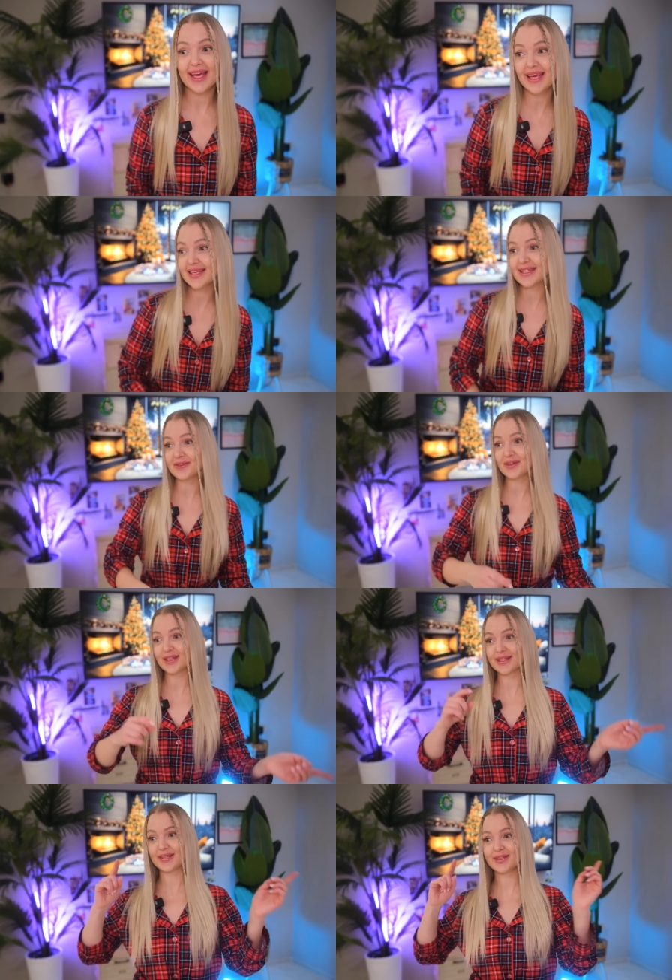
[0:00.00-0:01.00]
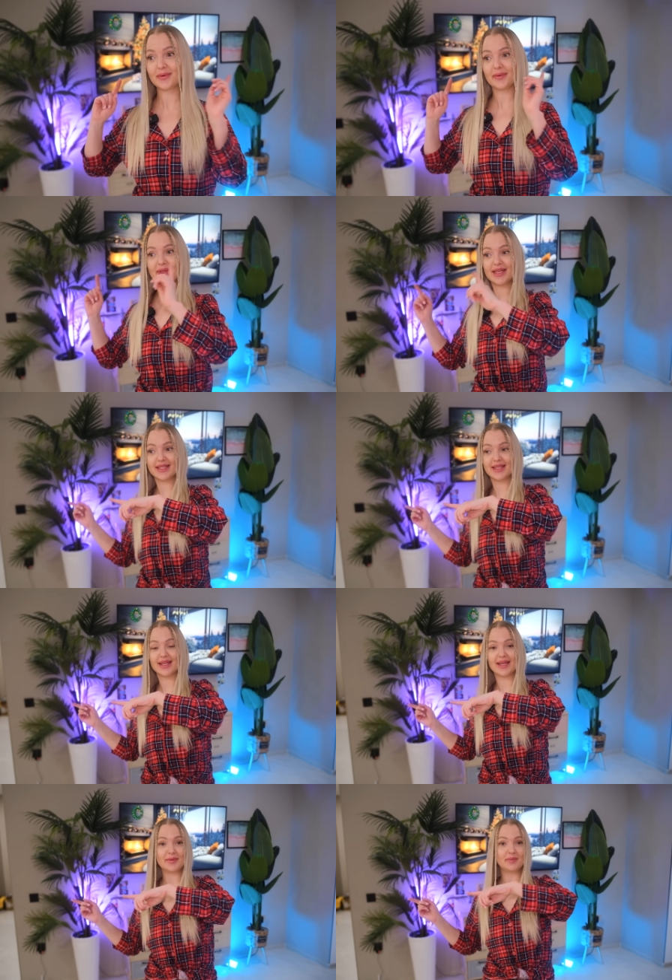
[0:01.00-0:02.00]
И сегодня с Артемом
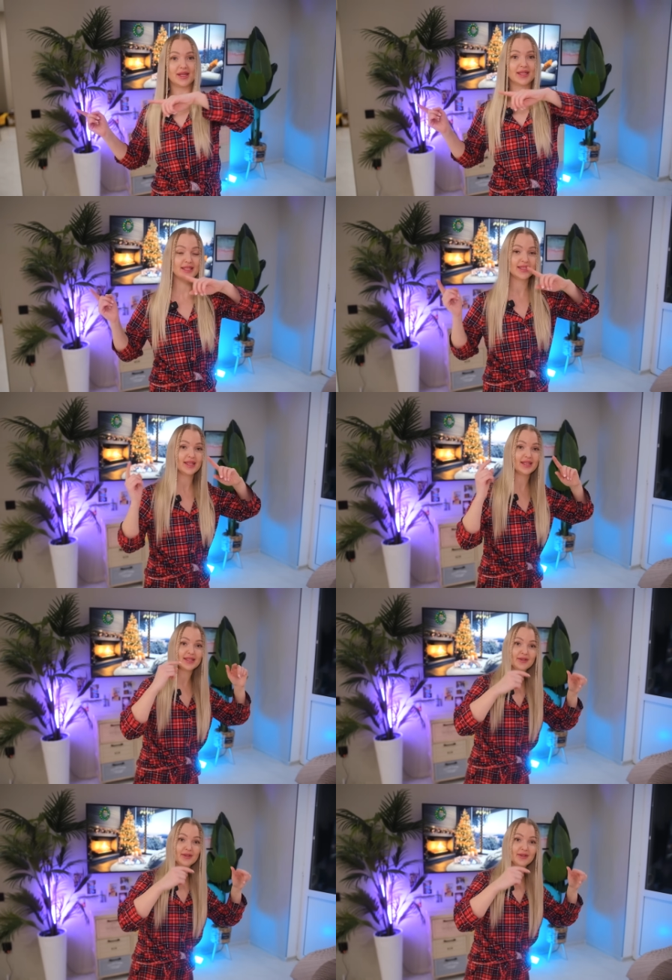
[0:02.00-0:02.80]
ездили и переносили из